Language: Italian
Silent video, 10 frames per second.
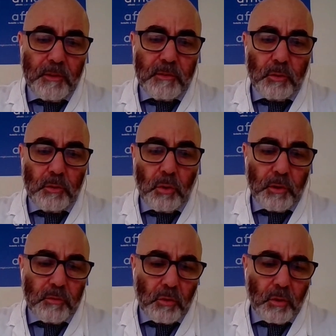di questi
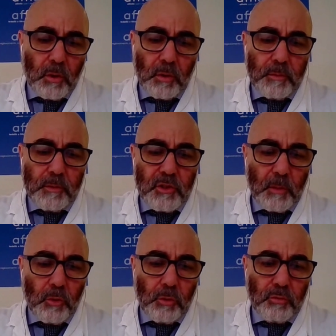tumori sono,
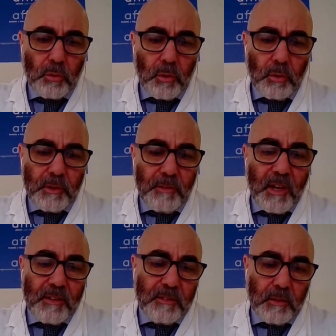diciamo, sono
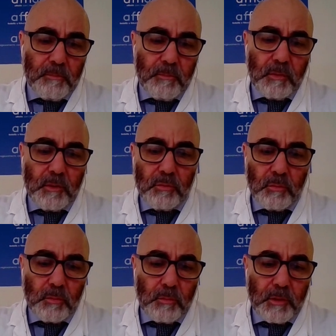diversi,
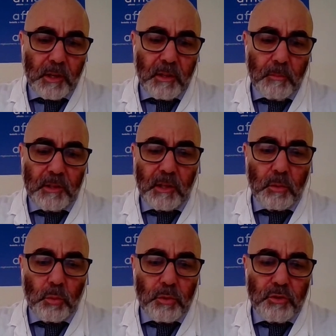sono trattamenti
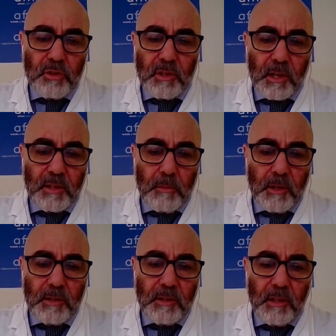chirurgici,
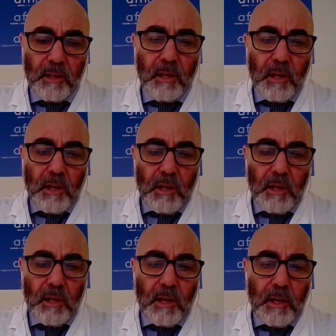trattamenti
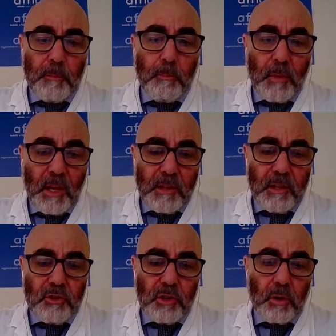eh,
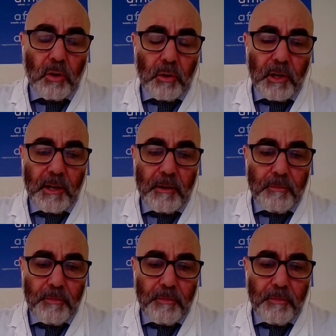medici con